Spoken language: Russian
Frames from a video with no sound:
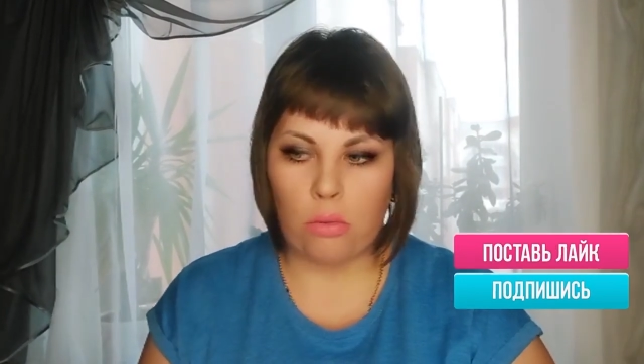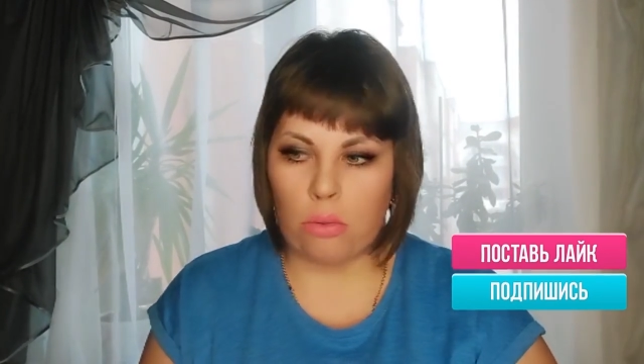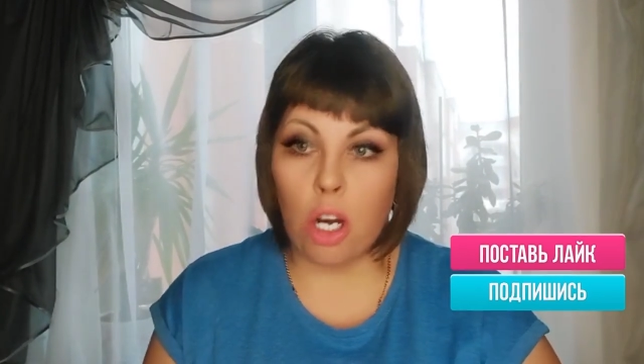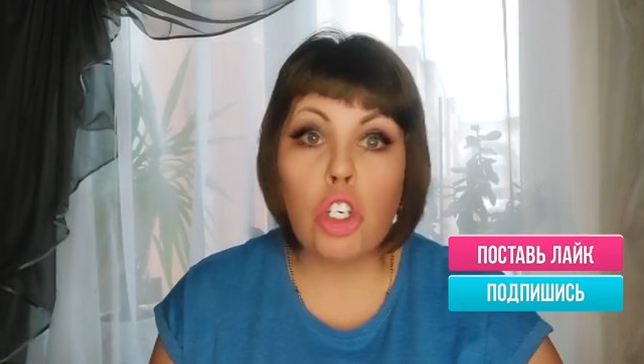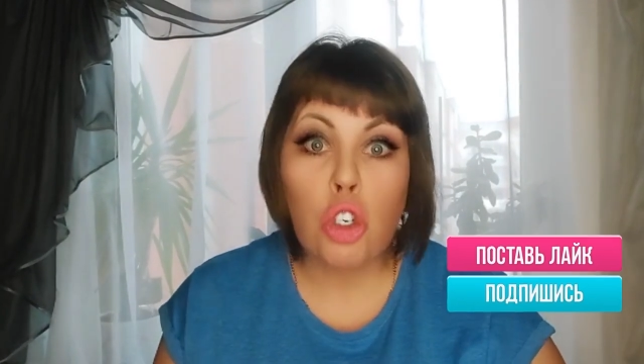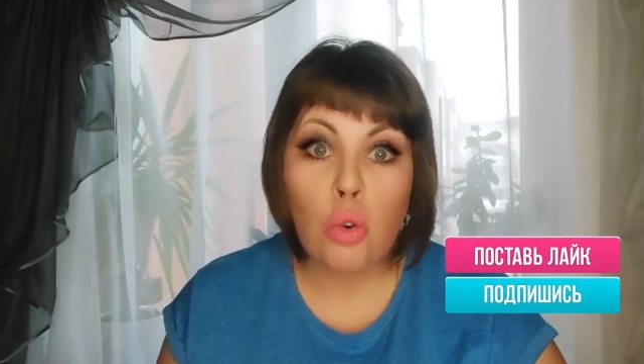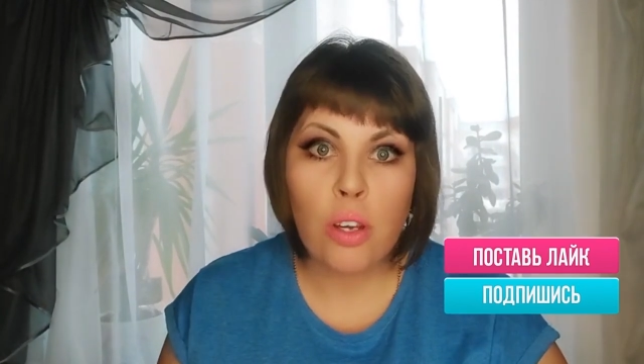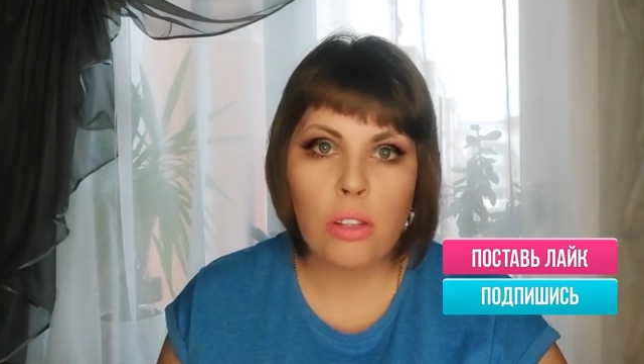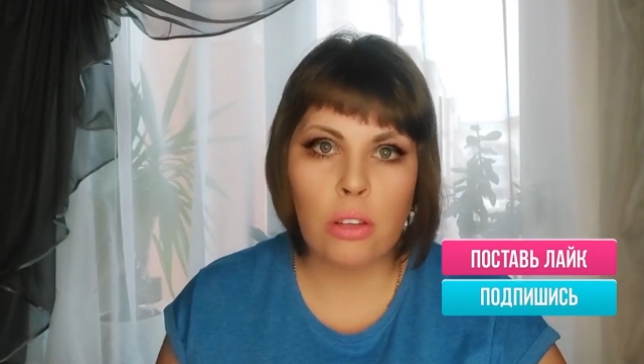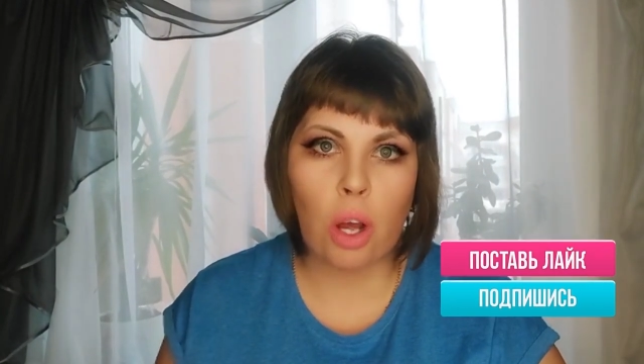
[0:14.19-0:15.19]
Ну,
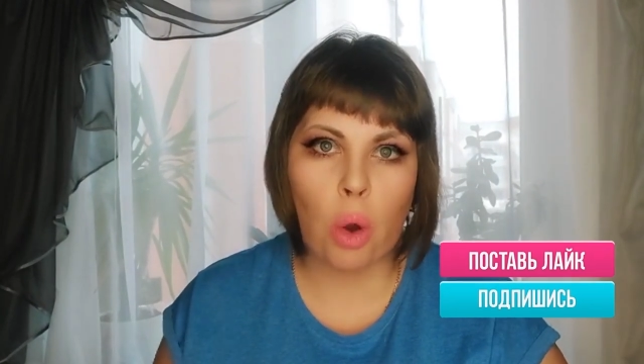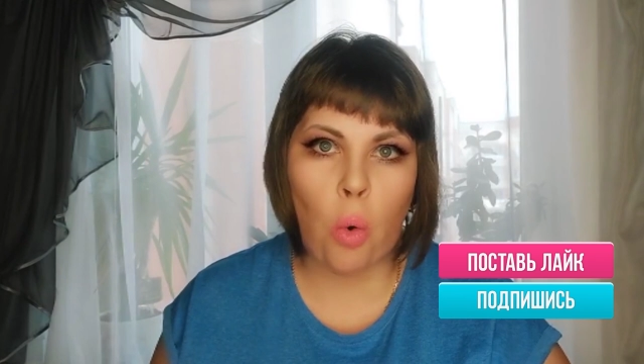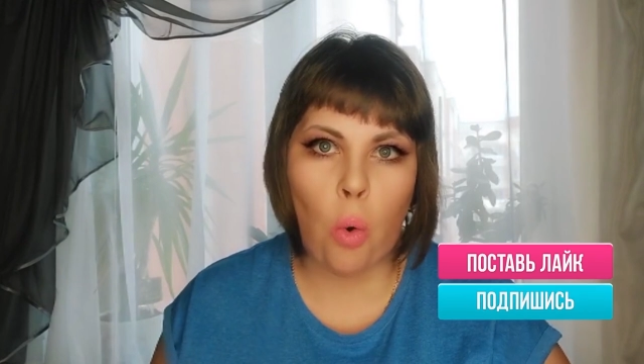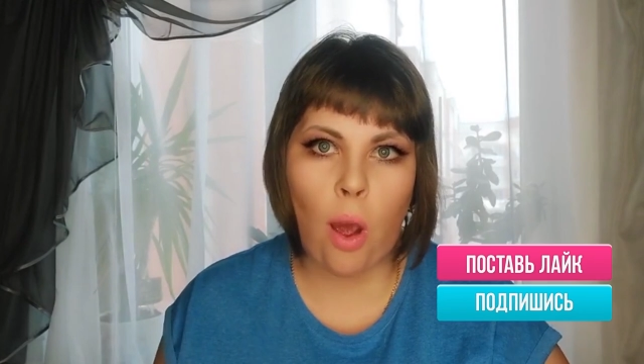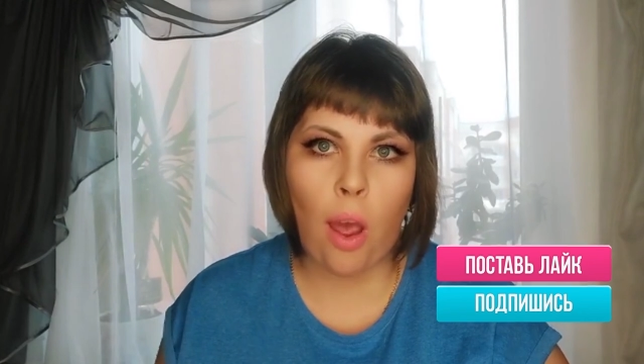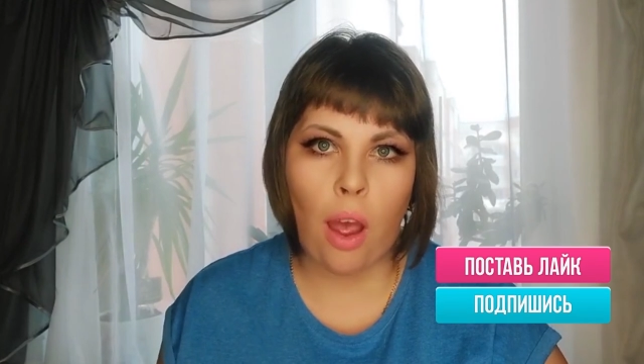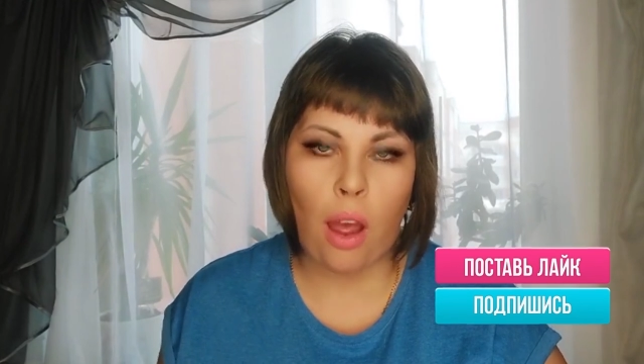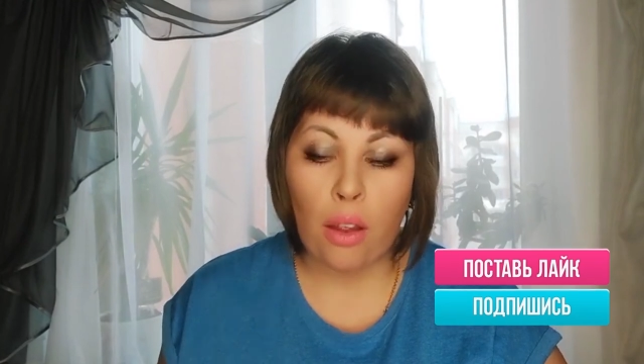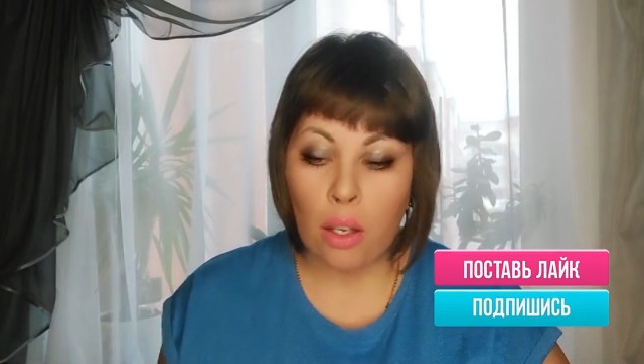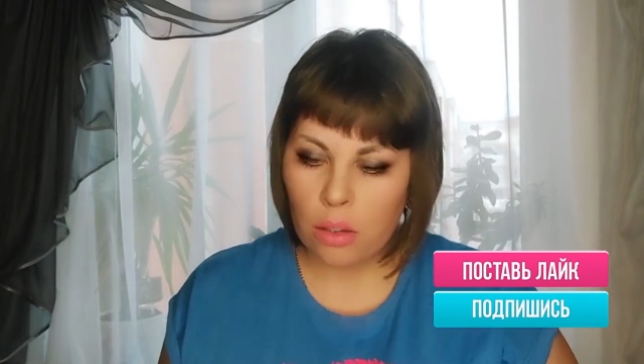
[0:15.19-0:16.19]
что а это
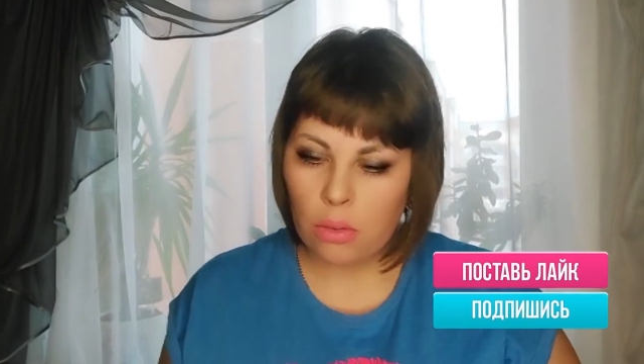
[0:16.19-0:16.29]
такое?